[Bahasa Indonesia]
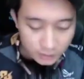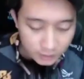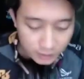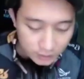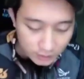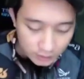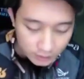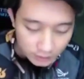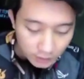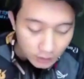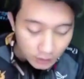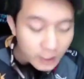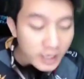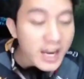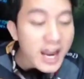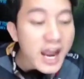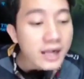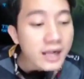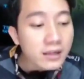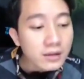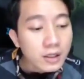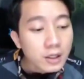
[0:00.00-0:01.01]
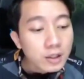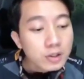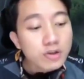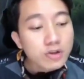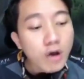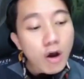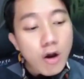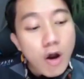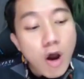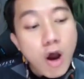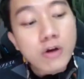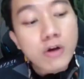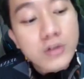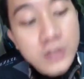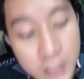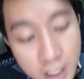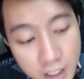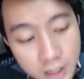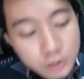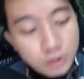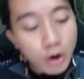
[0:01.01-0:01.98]
lihat solo kill
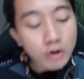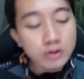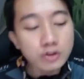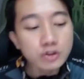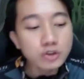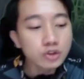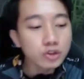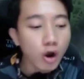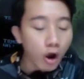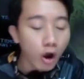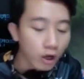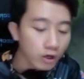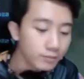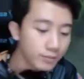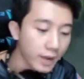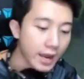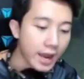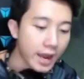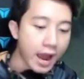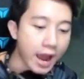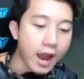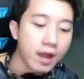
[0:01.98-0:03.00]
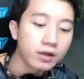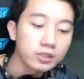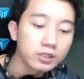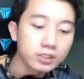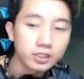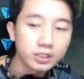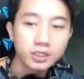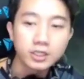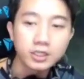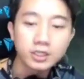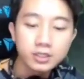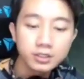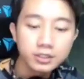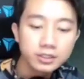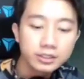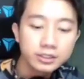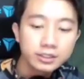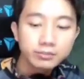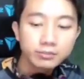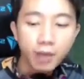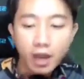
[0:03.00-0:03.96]
Johnson bayangin
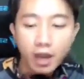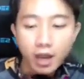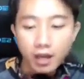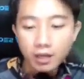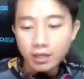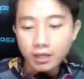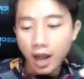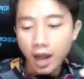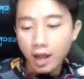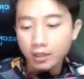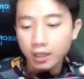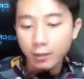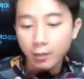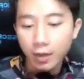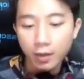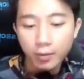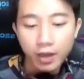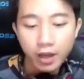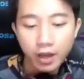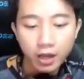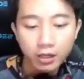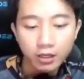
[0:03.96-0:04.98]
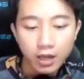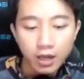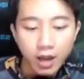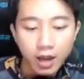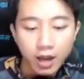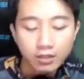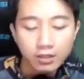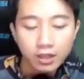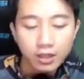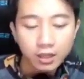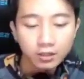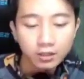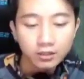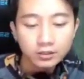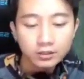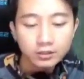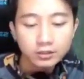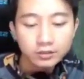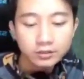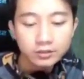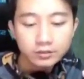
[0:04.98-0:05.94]
Bayangin aja bang, bayangin aja.
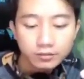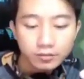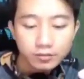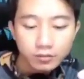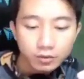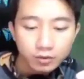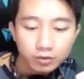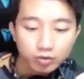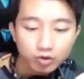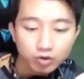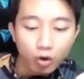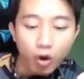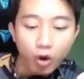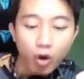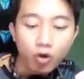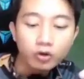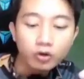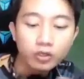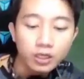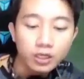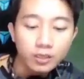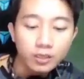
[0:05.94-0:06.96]
Solo kill bang,